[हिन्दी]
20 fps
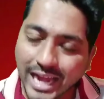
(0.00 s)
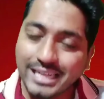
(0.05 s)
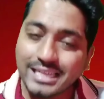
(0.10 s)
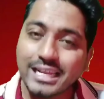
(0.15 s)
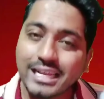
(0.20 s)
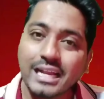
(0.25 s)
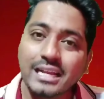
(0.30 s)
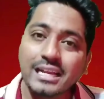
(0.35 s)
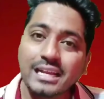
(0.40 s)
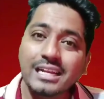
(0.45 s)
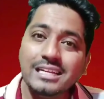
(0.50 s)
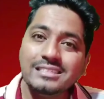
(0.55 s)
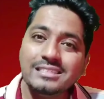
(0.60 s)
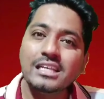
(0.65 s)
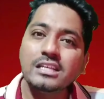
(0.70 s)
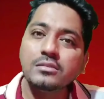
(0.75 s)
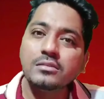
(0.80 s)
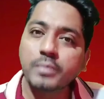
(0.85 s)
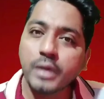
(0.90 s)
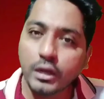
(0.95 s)
एट दी एंड
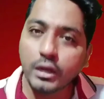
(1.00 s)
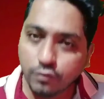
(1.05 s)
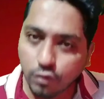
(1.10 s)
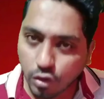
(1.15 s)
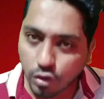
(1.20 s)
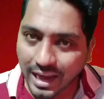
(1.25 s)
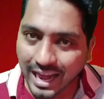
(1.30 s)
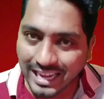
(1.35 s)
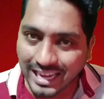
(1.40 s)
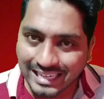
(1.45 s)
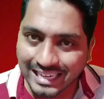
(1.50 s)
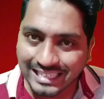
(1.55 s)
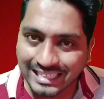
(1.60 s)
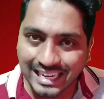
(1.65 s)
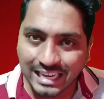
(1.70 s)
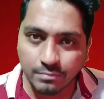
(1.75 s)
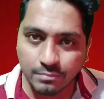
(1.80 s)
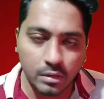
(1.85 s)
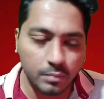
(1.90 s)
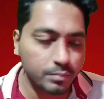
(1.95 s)
इट्स जस्ट मेड फॉर
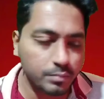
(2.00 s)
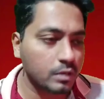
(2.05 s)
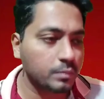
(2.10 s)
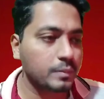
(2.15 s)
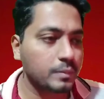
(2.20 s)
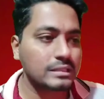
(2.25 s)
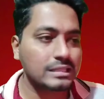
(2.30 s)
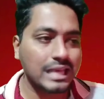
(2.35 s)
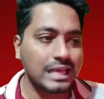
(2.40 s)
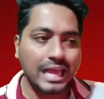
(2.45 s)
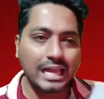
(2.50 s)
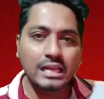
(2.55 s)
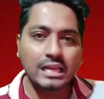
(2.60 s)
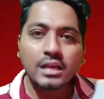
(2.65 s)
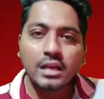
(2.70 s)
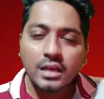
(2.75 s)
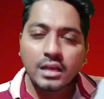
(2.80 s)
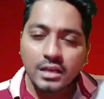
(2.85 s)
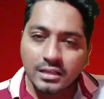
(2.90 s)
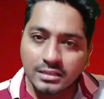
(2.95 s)
एंटरटेनमेंट पर्पज
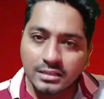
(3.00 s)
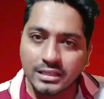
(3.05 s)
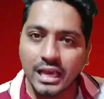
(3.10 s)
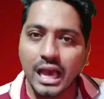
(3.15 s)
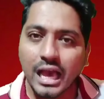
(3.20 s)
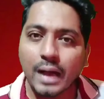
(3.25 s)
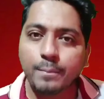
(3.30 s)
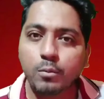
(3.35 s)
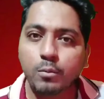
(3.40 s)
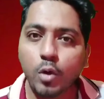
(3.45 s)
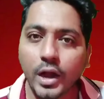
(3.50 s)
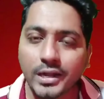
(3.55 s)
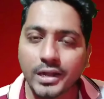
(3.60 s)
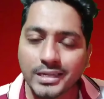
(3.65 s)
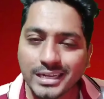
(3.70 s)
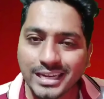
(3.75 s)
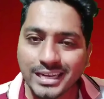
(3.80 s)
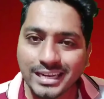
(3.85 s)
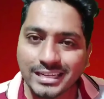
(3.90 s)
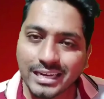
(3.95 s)
एंड ये आपको
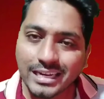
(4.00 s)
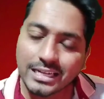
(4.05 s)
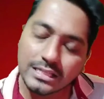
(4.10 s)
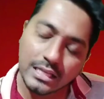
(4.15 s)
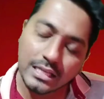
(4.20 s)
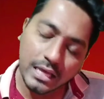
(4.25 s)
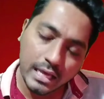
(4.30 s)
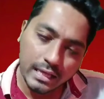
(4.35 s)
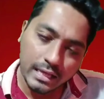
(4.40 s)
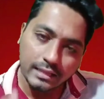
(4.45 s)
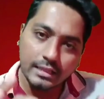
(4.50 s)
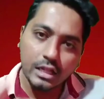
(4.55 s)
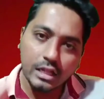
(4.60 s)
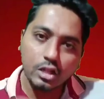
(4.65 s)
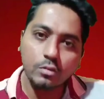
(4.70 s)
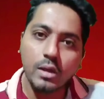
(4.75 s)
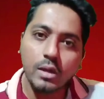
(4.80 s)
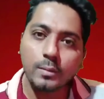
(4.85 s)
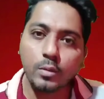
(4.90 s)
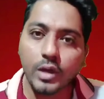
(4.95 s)
एंटरटेन करती
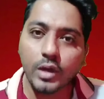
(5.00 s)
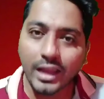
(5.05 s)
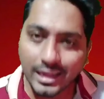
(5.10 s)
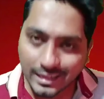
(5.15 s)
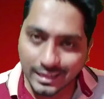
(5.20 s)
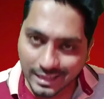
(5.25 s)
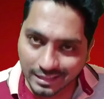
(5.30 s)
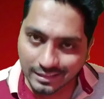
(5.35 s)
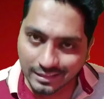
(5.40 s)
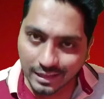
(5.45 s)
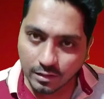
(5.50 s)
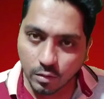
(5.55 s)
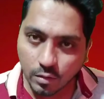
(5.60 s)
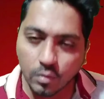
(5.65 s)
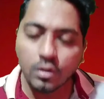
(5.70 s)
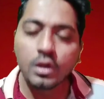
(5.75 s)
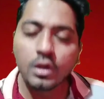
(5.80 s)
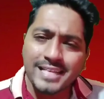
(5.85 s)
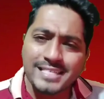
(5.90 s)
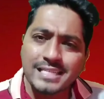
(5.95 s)
इतना तो मैं आपको गारंटी
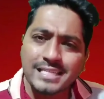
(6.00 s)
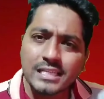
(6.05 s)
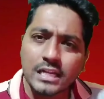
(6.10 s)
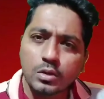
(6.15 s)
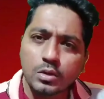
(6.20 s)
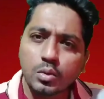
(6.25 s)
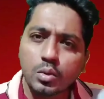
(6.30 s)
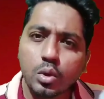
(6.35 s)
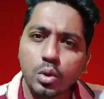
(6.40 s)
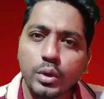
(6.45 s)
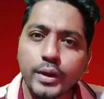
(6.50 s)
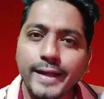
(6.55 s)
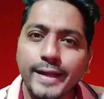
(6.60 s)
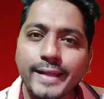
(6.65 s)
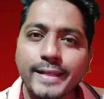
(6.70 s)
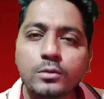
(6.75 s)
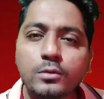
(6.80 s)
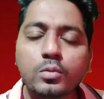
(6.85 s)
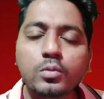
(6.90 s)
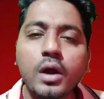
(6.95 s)
कहता हूँ मैं सीजन टू को
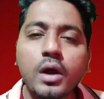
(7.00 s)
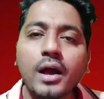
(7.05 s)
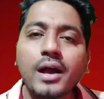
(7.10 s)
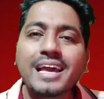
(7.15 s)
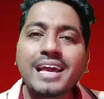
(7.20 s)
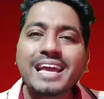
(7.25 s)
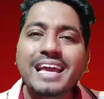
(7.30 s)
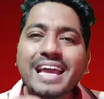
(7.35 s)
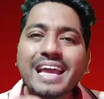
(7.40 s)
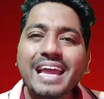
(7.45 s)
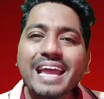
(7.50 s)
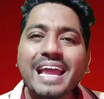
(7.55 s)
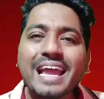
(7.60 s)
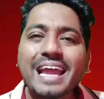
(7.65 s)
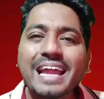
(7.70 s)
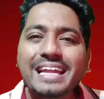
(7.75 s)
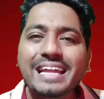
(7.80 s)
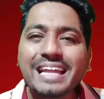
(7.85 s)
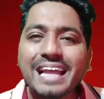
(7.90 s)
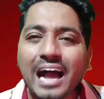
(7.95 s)
रेटिंग दूंगा
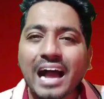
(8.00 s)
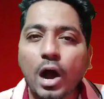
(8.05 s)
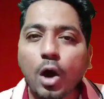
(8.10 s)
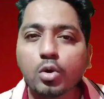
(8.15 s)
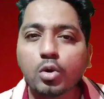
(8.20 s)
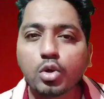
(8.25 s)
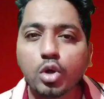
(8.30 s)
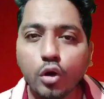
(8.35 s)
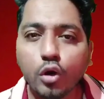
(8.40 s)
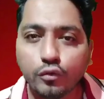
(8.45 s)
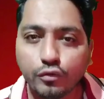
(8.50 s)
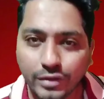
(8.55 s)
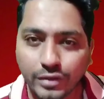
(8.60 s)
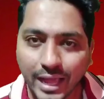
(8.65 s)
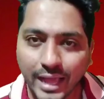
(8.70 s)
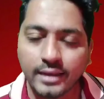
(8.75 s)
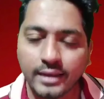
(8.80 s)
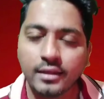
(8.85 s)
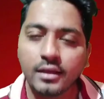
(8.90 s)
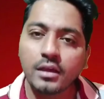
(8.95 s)
एट आउट ऑफ
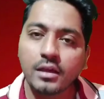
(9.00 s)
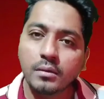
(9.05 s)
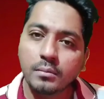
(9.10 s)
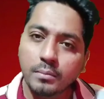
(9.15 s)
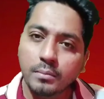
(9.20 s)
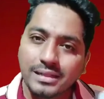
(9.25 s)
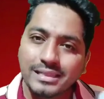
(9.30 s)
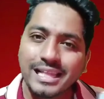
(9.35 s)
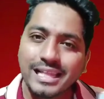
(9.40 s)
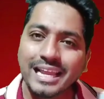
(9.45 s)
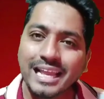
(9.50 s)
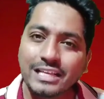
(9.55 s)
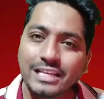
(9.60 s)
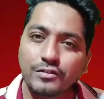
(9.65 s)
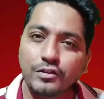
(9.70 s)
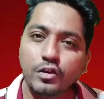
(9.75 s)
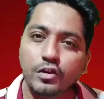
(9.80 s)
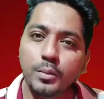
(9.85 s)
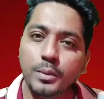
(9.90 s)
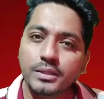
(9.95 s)
टेन मिलते हैं
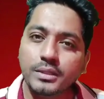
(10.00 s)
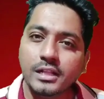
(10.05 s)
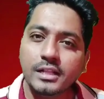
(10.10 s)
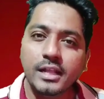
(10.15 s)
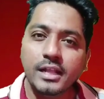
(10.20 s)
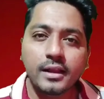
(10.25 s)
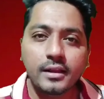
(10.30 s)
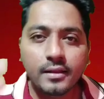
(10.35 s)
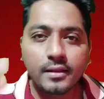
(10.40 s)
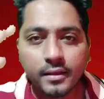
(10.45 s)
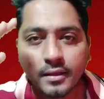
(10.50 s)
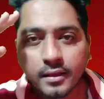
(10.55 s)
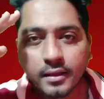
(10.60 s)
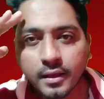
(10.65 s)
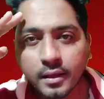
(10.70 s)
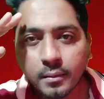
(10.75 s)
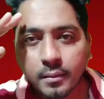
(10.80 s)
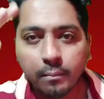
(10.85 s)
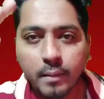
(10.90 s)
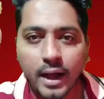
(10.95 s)
नेक्स्ट वीडियो में तिल देन
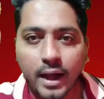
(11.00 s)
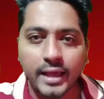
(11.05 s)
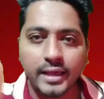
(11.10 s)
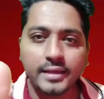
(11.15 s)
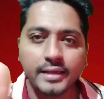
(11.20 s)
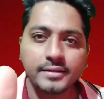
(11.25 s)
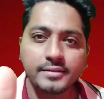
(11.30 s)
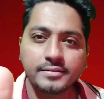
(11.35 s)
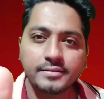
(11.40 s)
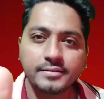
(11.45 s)
बाय